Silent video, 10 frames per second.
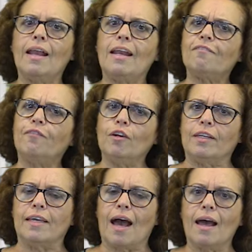La
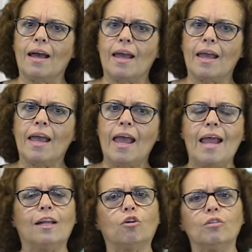follia
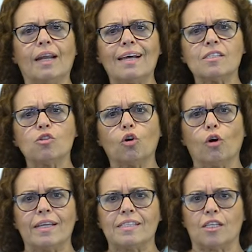è il contrasto
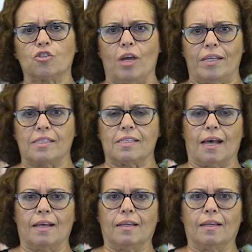con la saggezza,